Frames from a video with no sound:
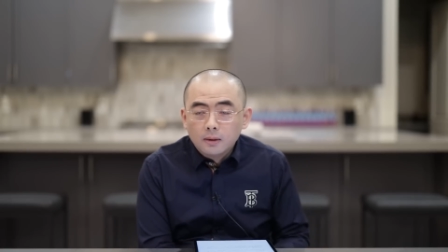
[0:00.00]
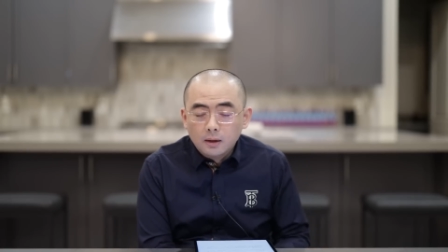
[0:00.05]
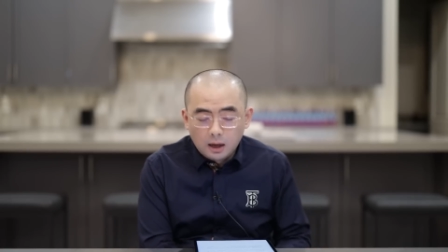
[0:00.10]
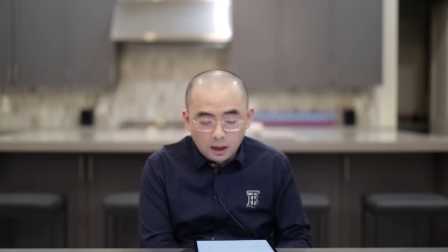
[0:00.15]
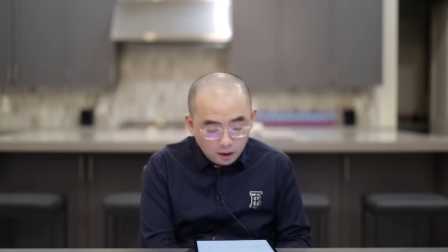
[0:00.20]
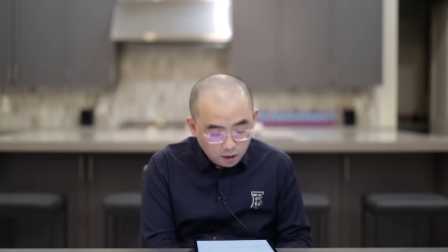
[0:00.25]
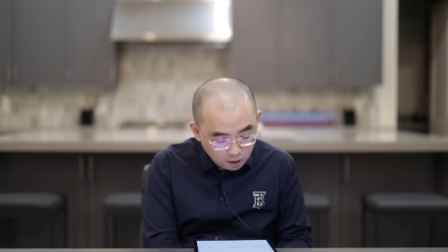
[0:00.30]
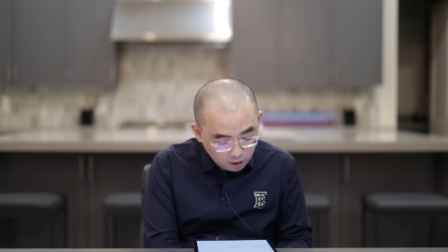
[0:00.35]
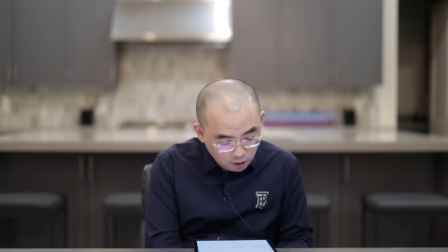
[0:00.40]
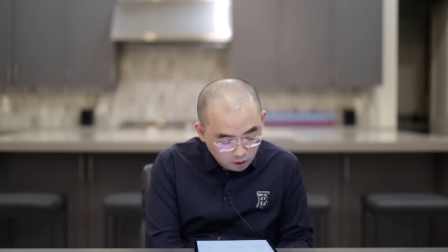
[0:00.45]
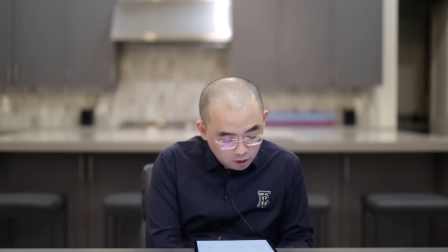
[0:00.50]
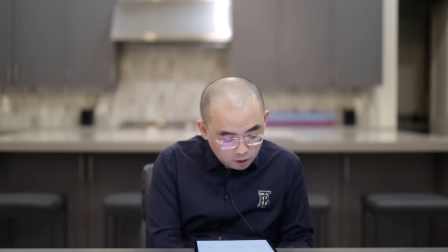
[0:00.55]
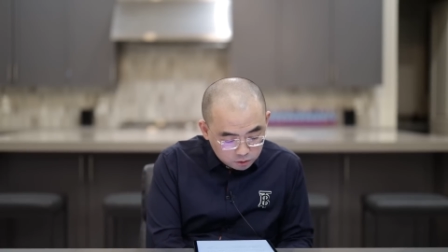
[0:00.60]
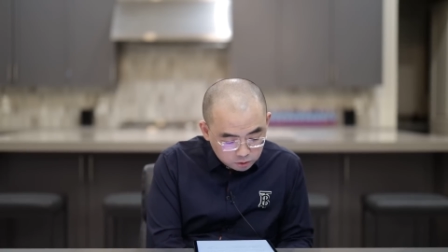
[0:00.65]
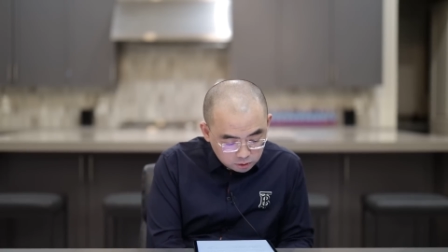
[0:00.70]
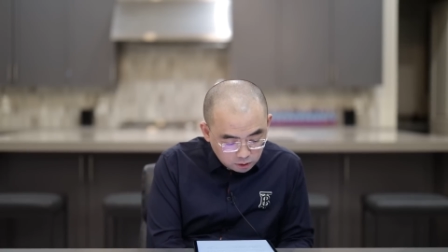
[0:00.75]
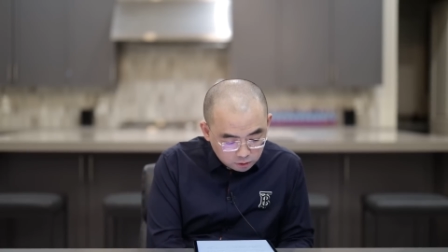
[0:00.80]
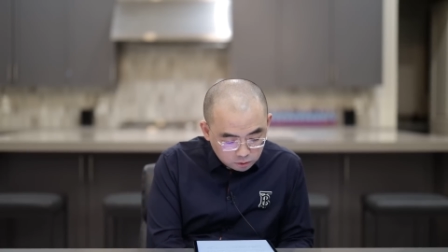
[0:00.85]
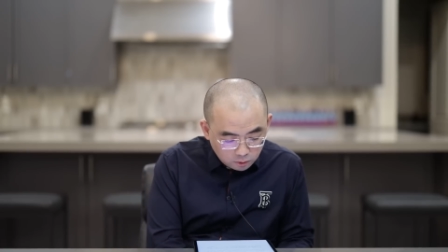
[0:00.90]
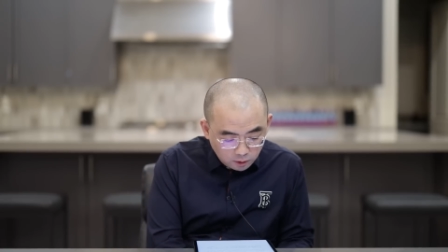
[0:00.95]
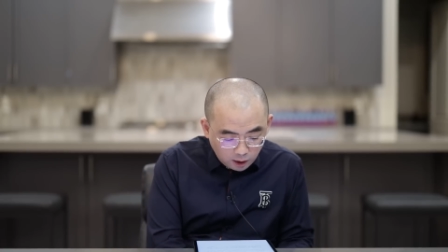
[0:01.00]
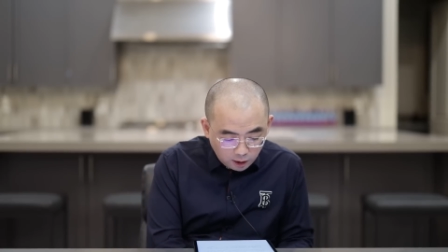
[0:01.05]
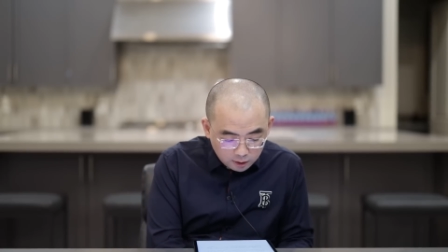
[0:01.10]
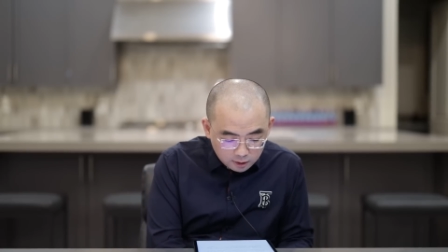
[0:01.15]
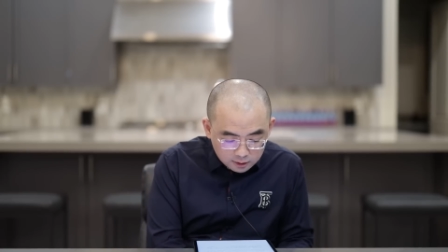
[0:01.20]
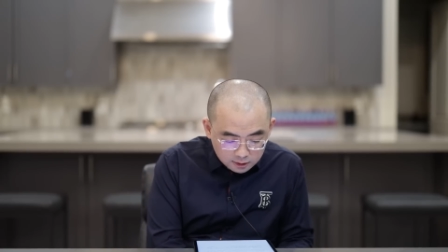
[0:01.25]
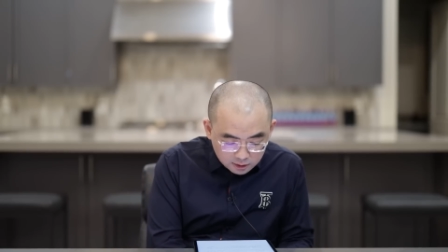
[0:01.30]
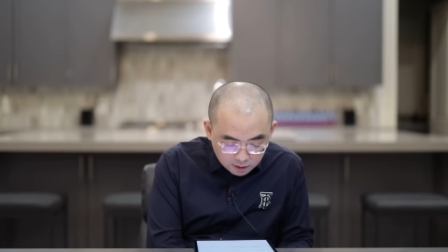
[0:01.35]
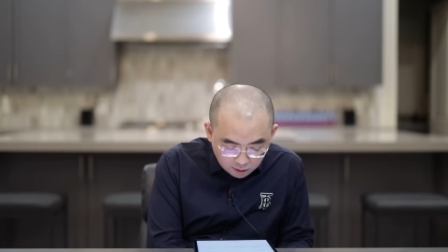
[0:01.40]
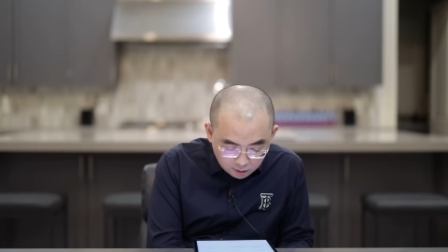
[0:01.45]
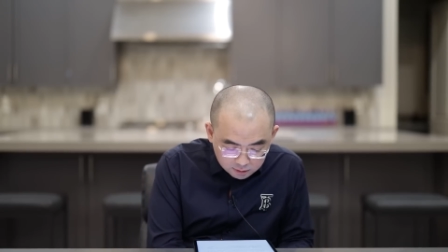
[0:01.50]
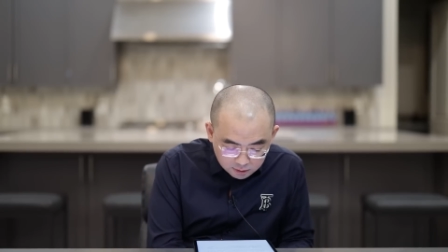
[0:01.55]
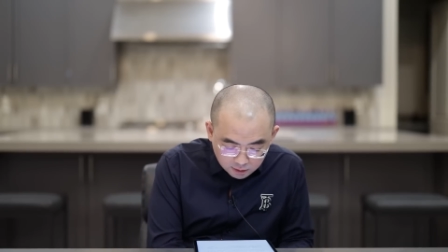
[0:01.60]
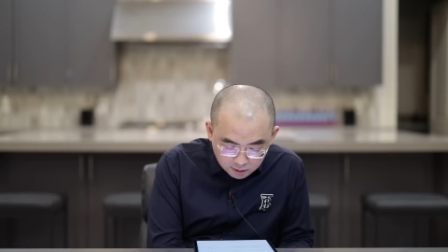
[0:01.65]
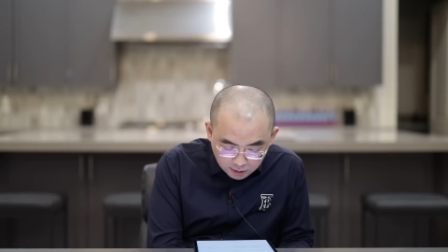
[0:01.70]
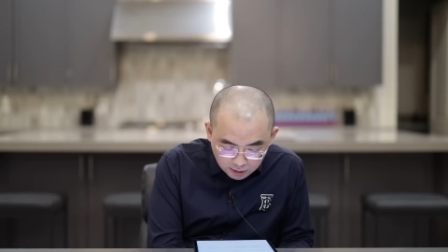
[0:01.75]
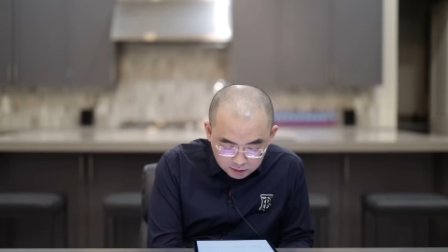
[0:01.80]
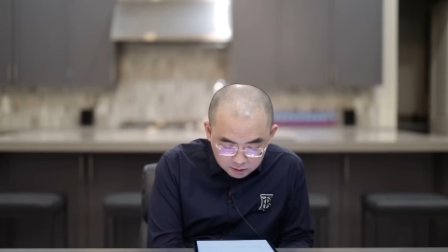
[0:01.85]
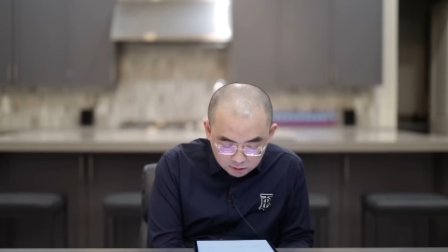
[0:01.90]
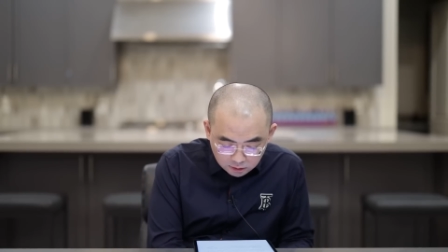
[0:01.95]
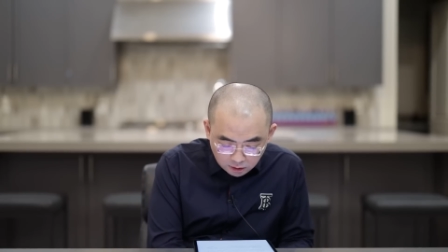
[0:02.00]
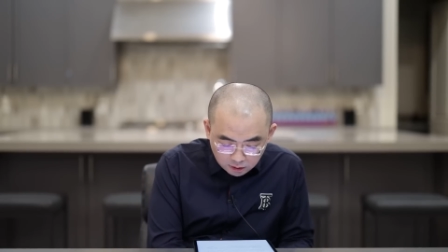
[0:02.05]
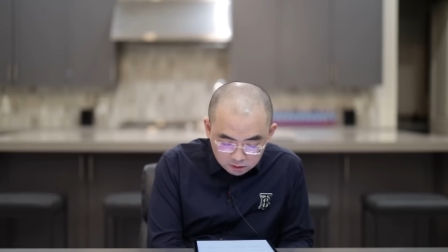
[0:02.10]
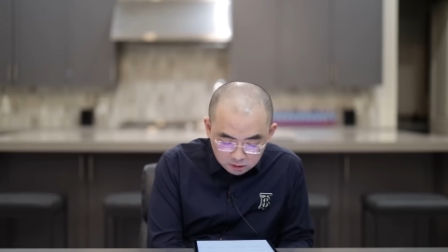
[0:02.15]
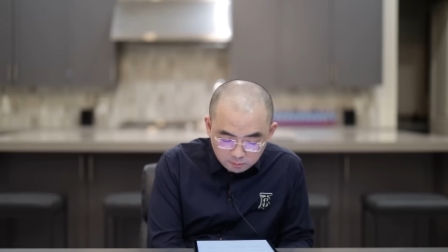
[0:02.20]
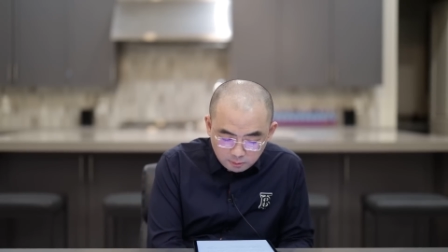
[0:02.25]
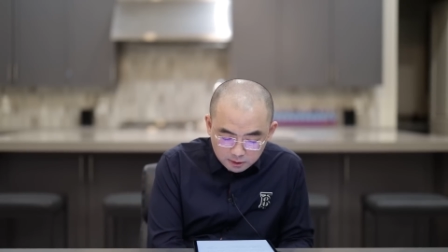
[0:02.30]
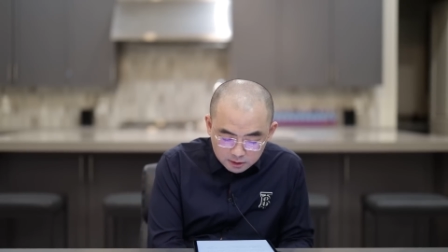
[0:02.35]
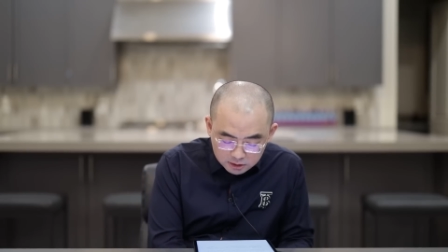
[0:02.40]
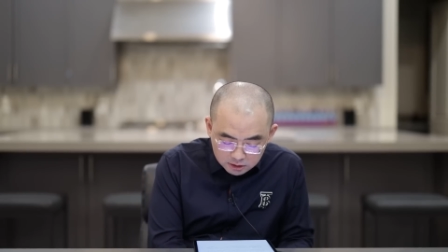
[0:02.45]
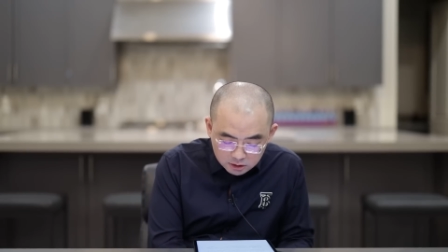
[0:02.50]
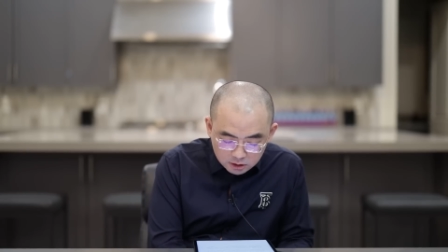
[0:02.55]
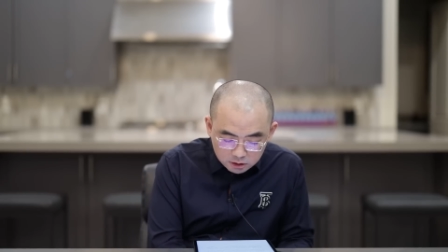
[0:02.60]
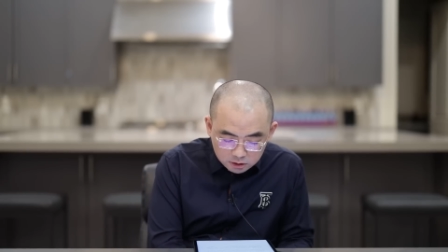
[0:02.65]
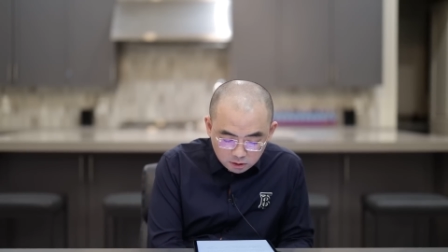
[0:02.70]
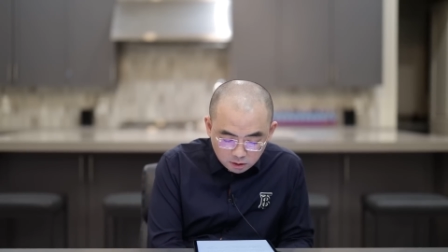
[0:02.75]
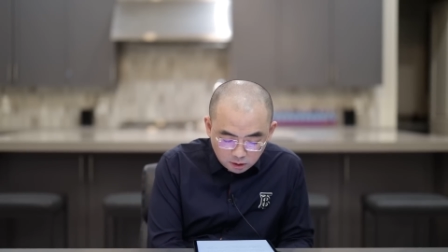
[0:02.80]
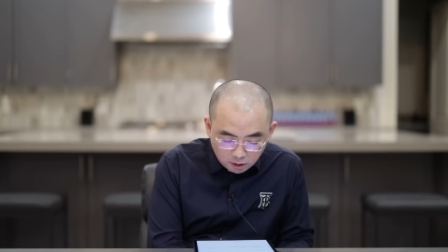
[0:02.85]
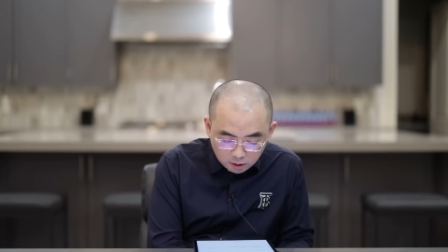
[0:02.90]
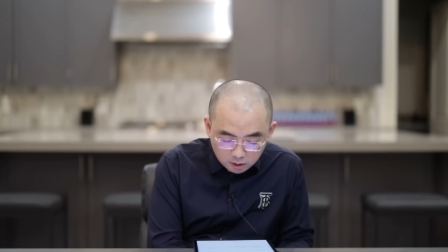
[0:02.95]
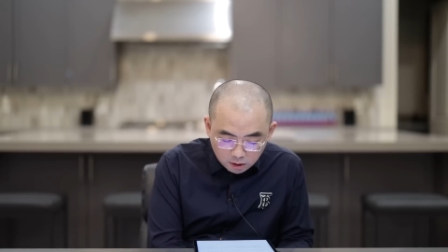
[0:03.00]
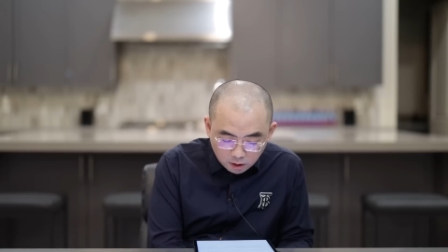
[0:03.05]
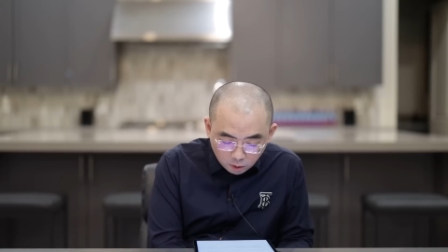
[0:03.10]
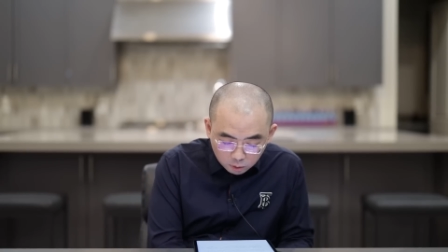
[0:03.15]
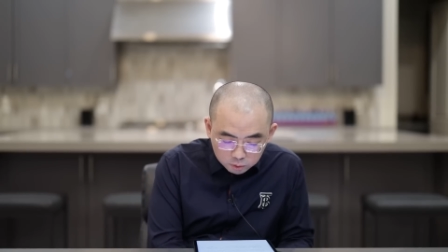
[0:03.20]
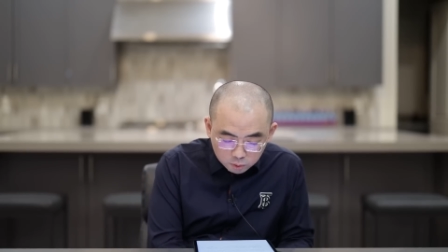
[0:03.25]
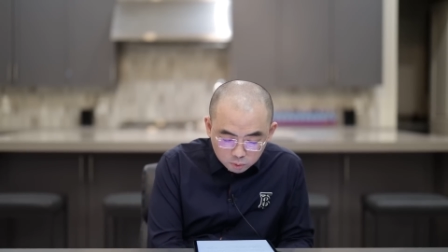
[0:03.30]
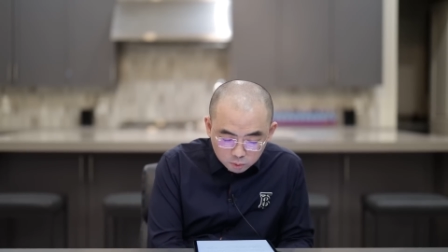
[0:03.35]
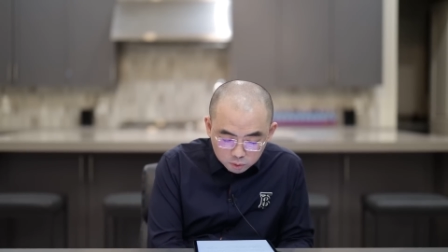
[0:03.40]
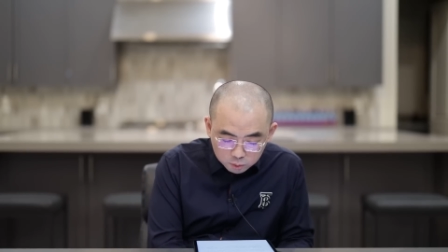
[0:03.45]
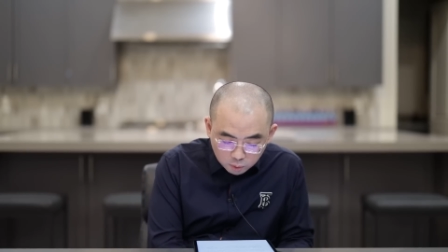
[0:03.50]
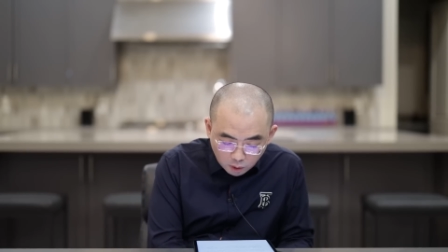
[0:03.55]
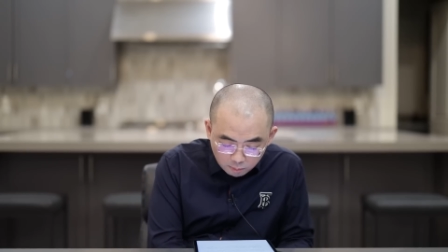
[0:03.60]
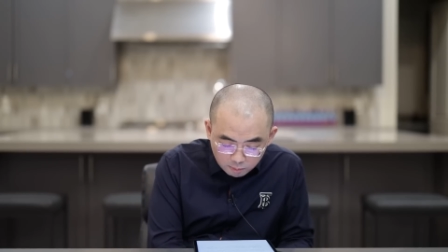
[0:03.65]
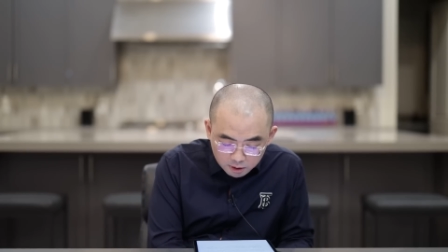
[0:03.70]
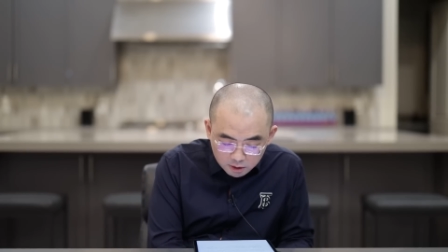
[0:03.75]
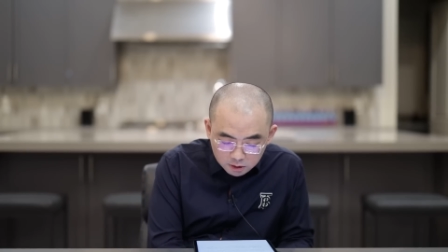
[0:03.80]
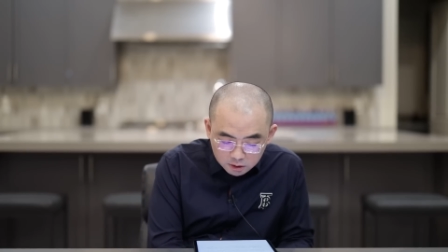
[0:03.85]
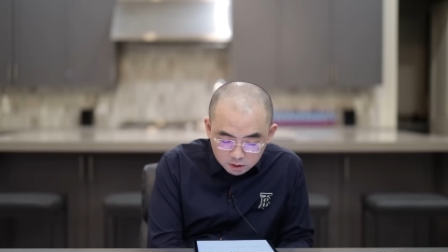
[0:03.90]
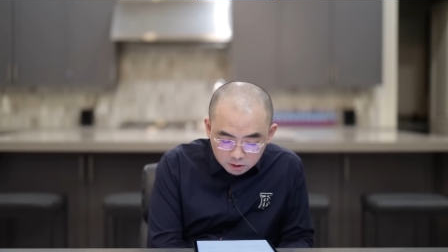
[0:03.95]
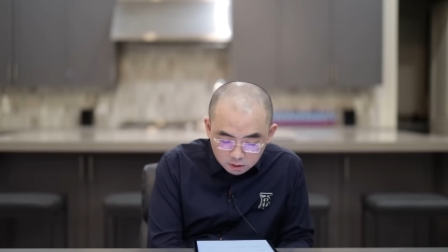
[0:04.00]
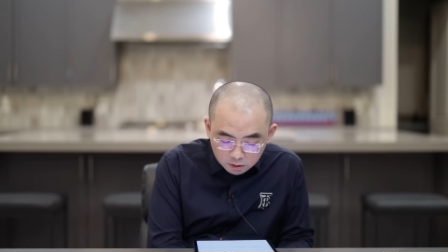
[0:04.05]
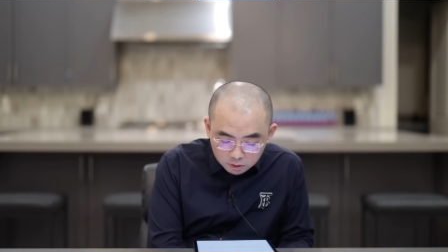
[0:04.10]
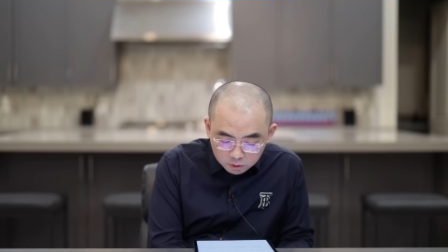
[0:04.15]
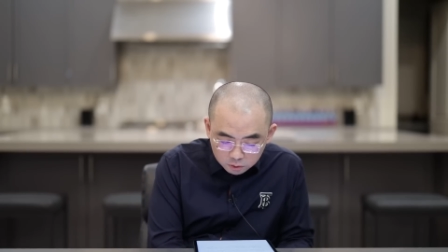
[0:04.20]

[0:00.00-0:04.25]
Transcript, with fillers: 啊，说呢，从二零一二年开始啊，日本新设了高度专门职